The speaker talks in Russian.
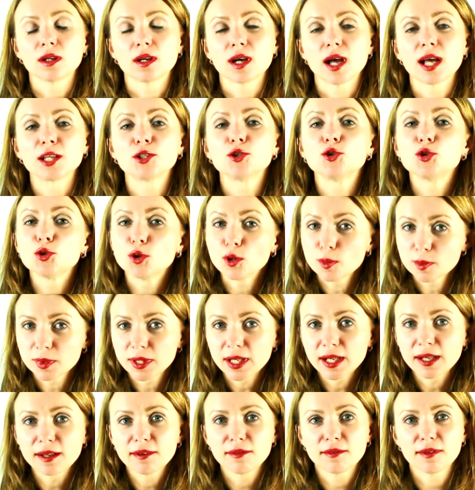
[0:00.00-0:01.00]
о чем
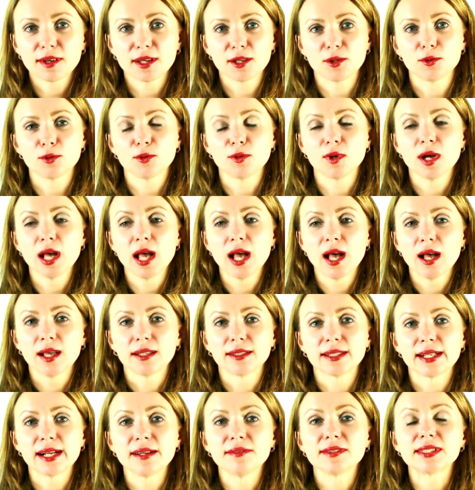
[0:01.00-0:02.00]
я говорю,
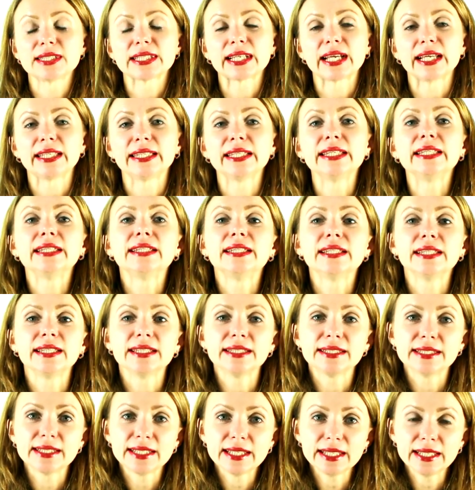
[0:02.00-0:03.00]
нравятся какие-то
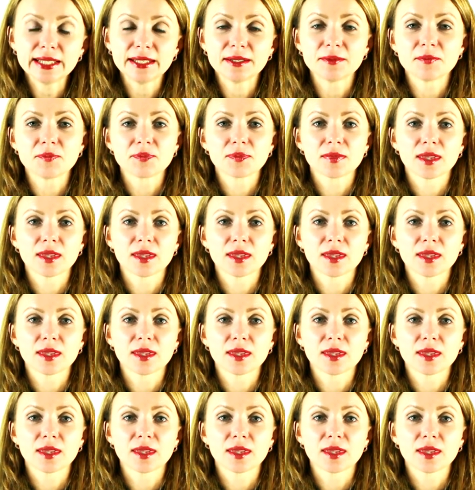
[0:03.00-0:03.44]
идеи,